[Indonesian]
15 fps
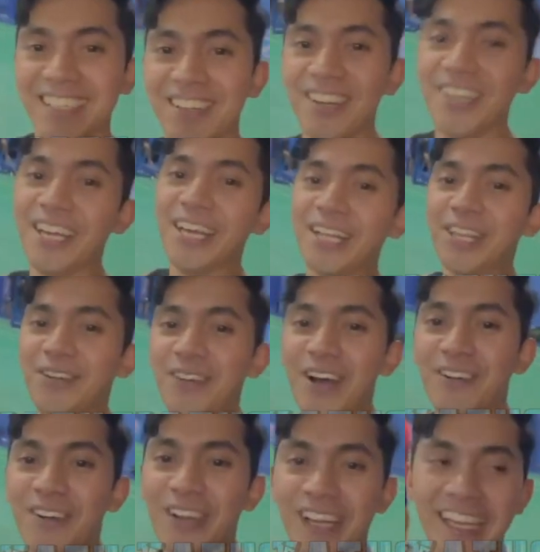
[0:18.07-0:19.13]
Seru nih,
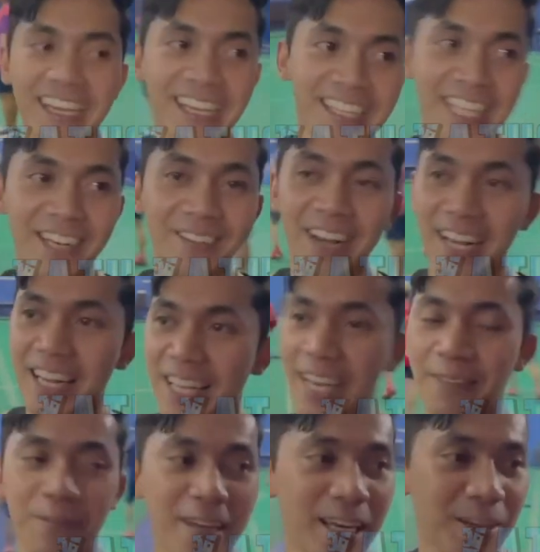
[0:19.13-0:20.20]
Tobago nih. kita
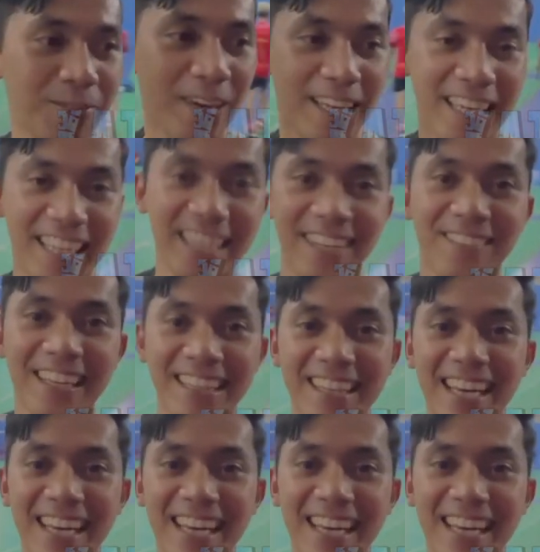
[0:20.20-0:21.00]
bakal Evan-Evan nih.